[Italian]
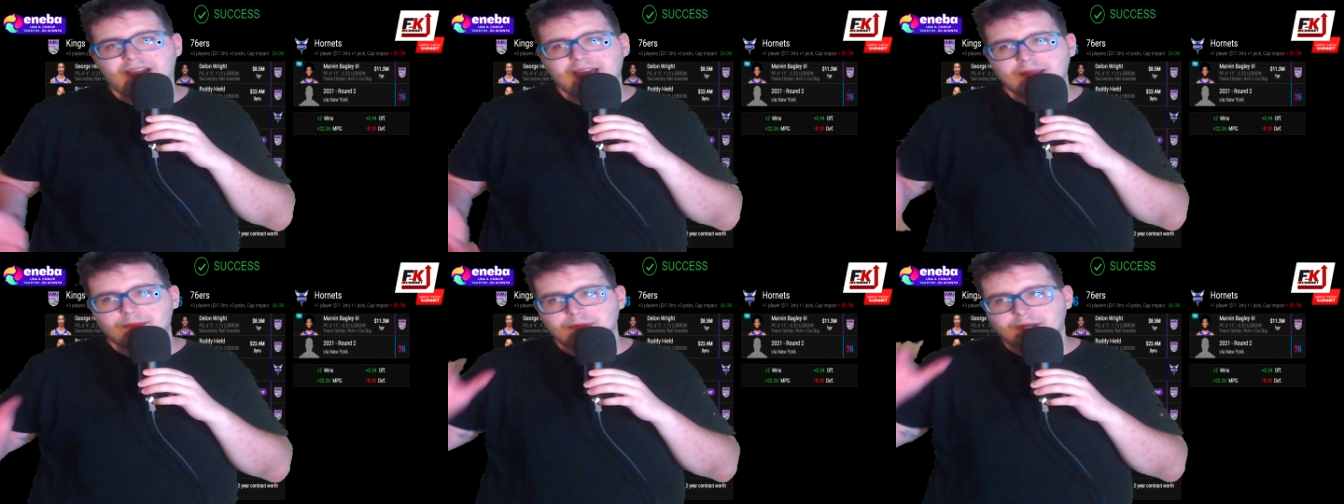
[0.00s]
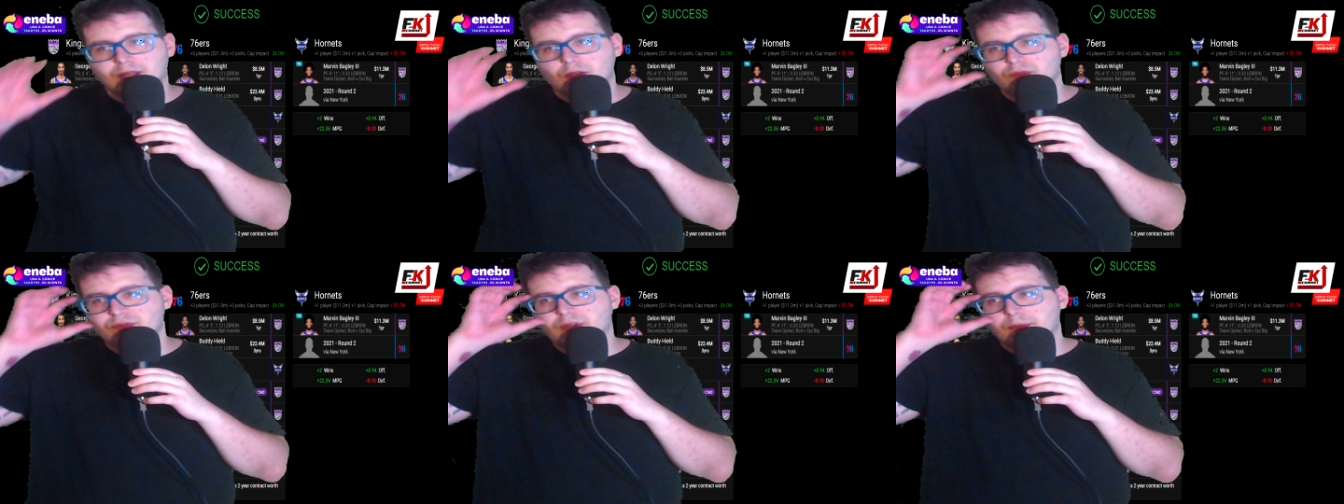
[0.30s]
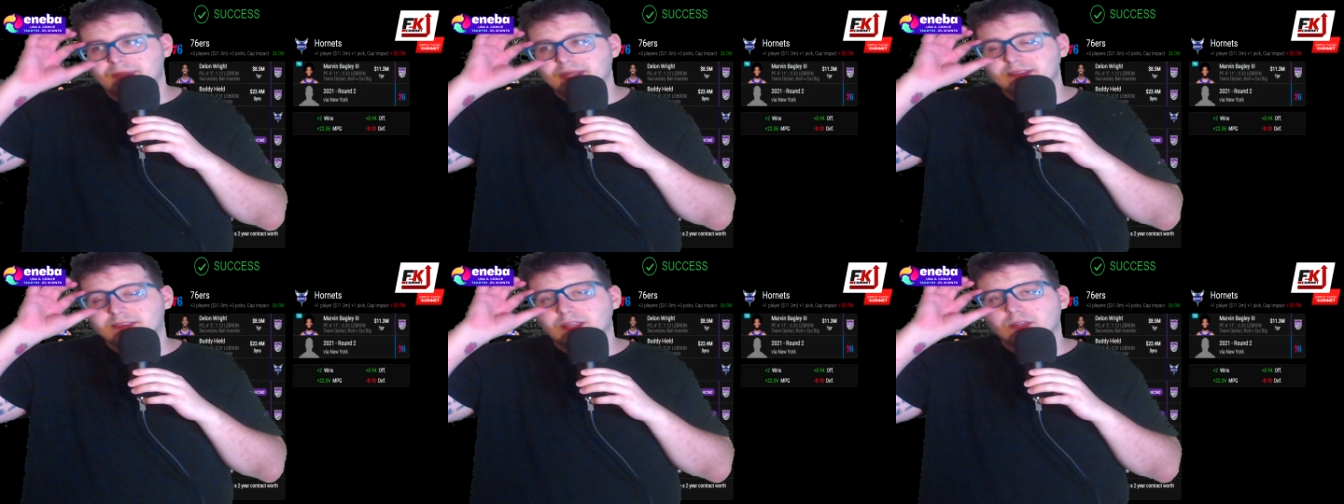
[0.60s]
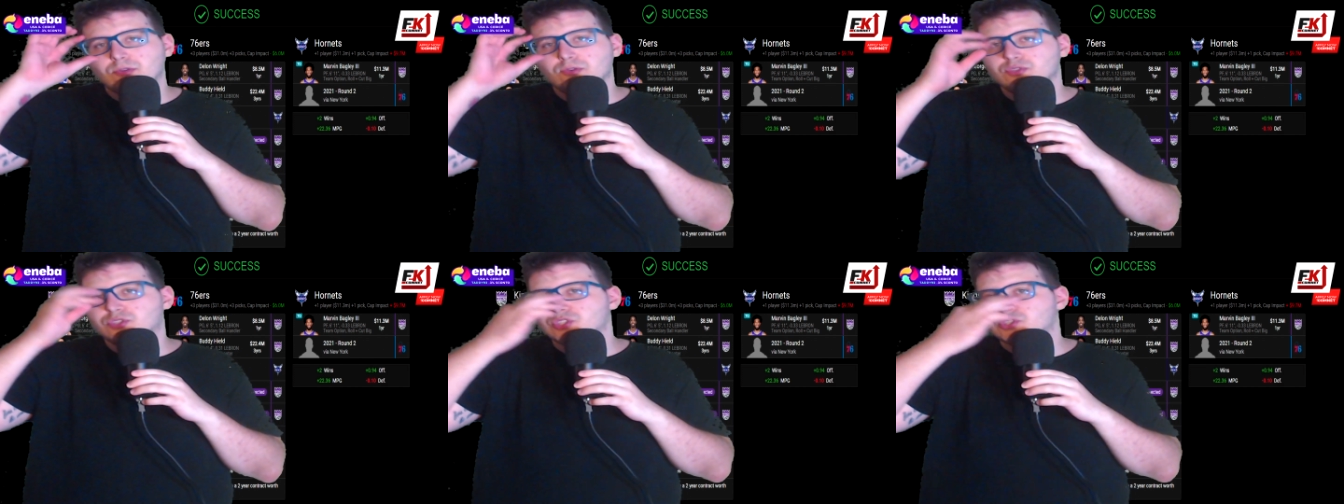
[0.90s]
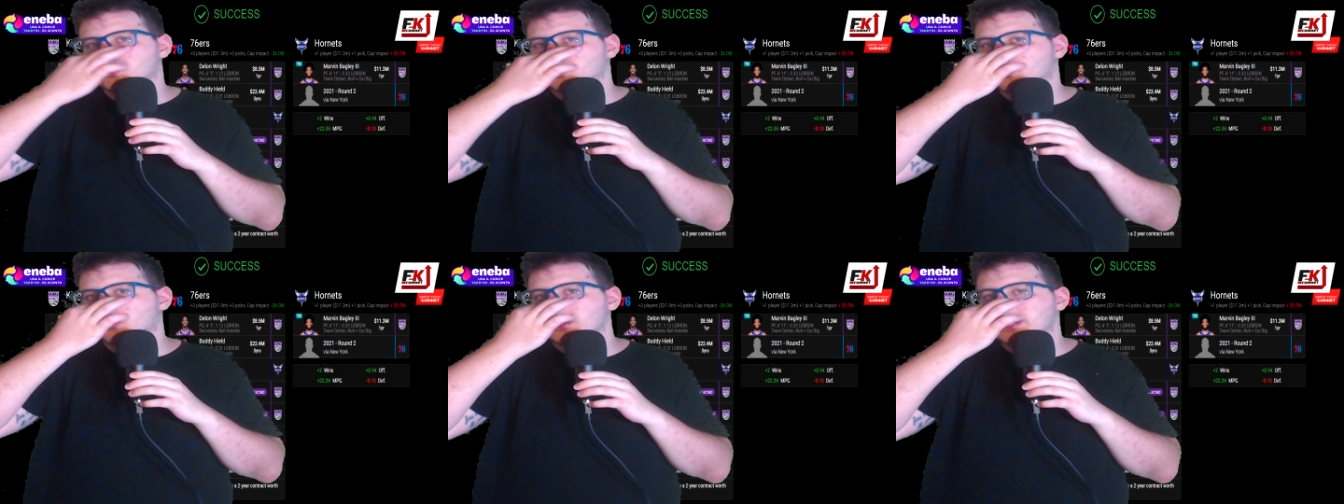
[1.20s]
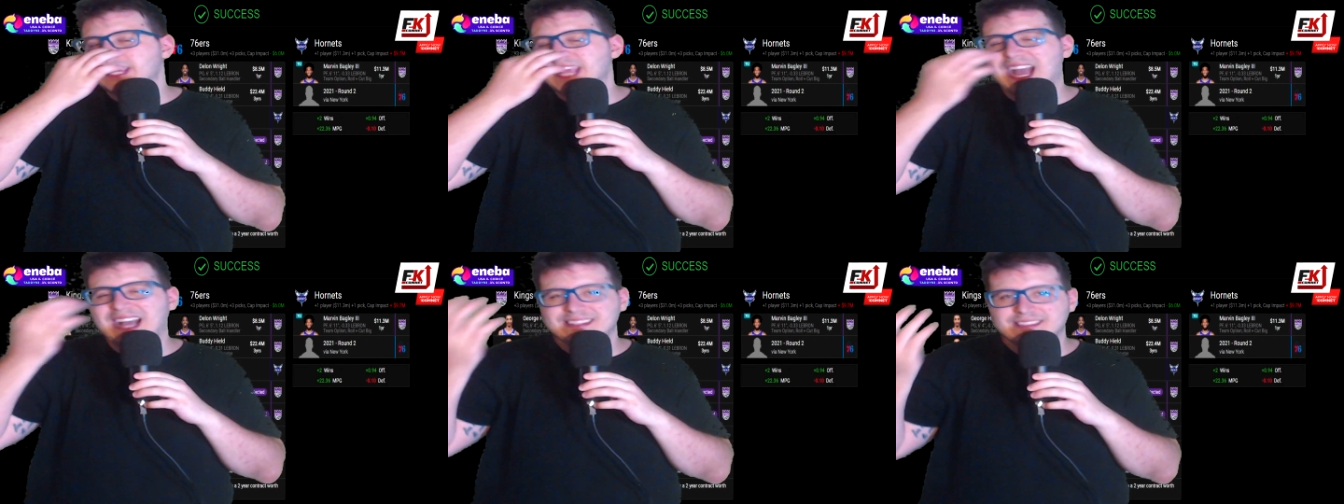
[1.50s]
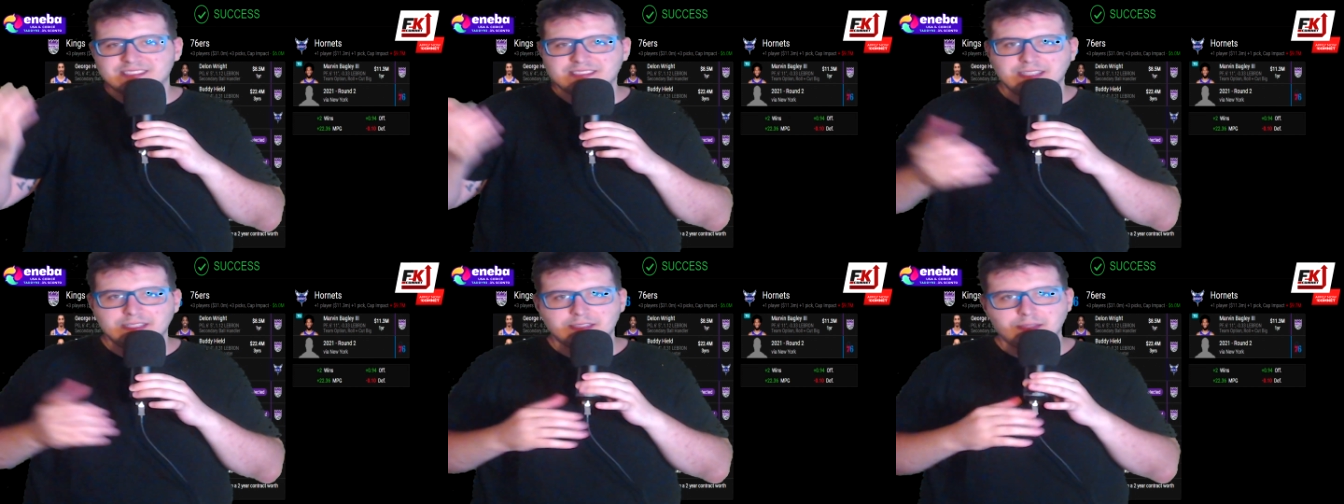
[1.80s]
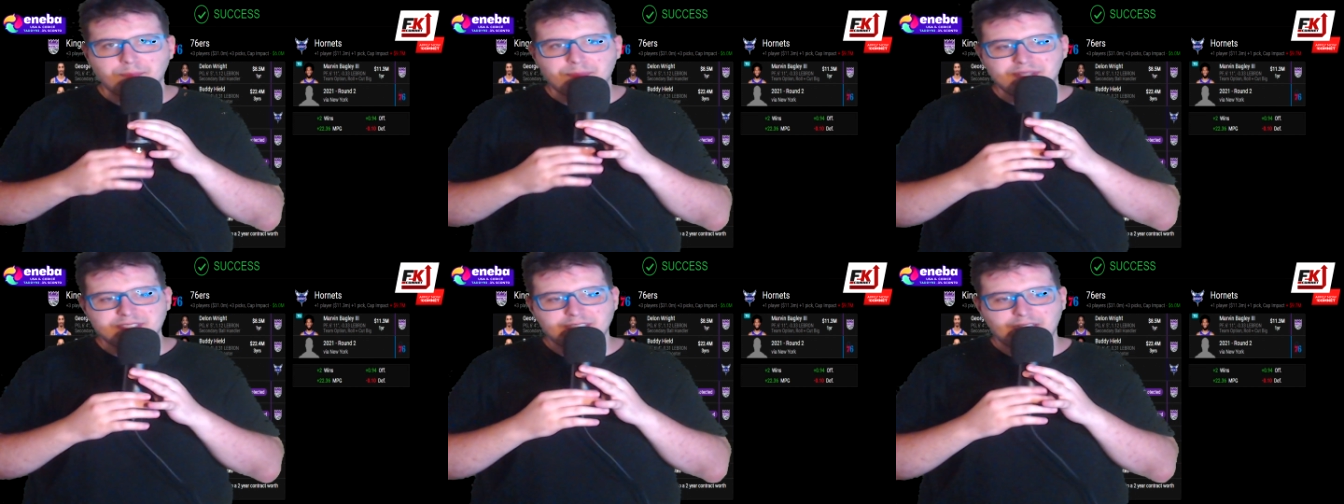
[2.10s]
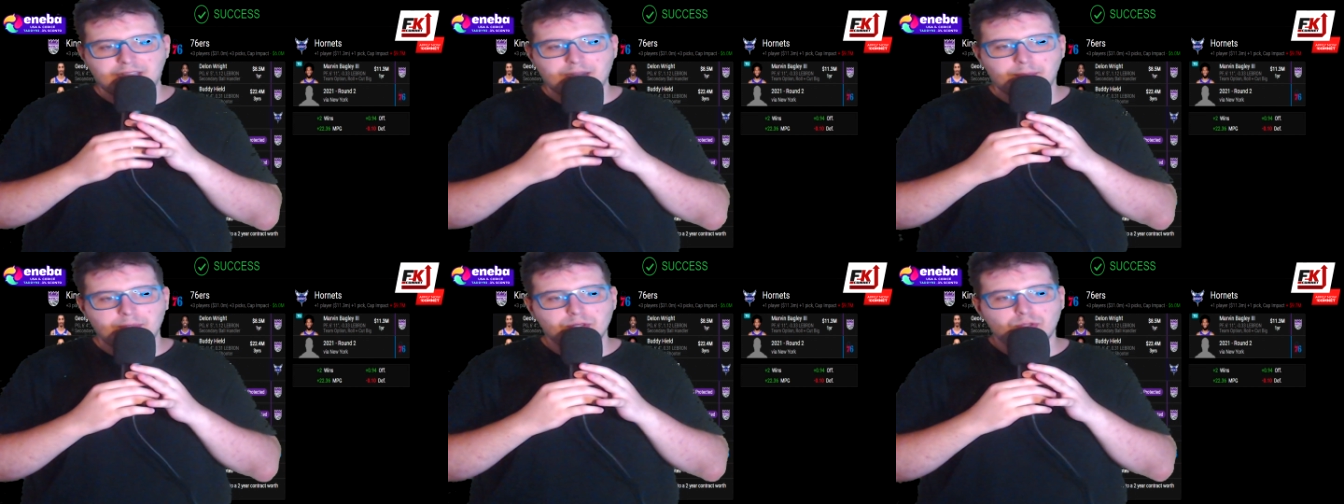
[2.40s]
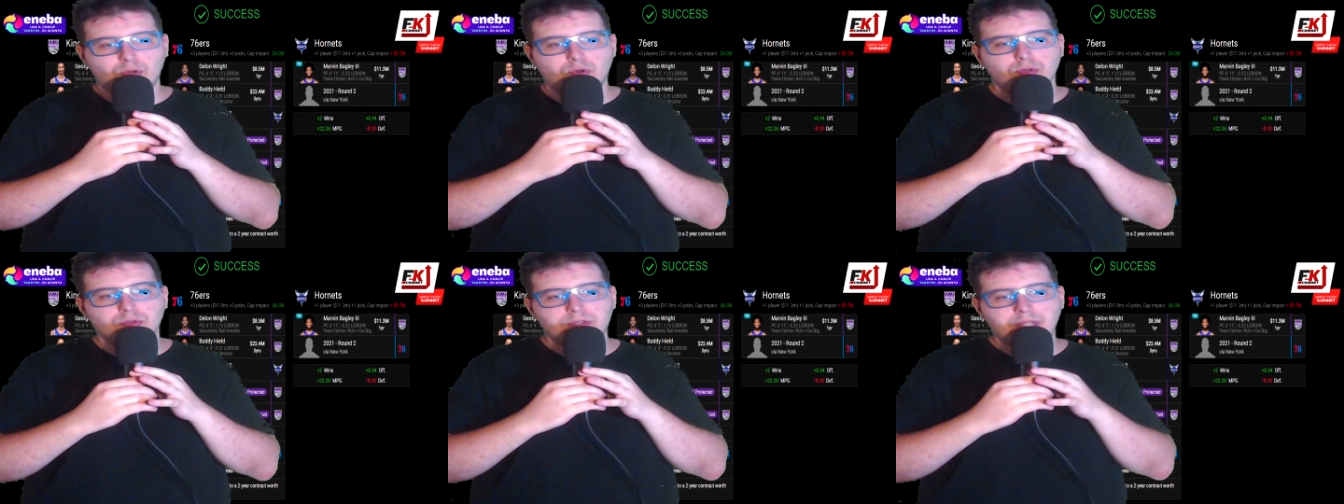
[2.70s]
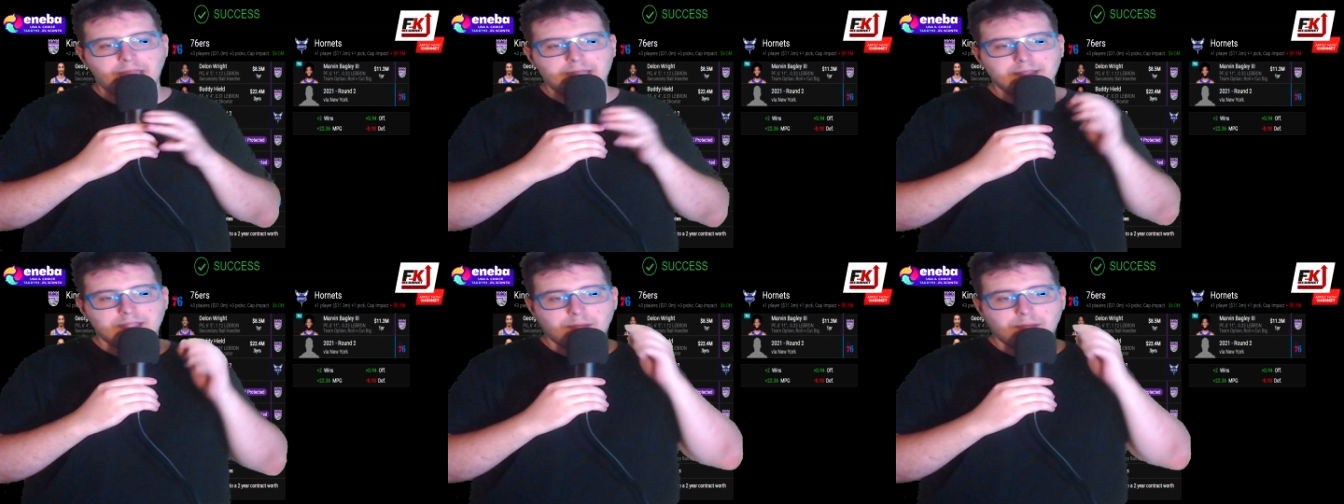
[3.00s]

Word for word: perché ovviamente non ci sono gli asset per Sacramento Contender,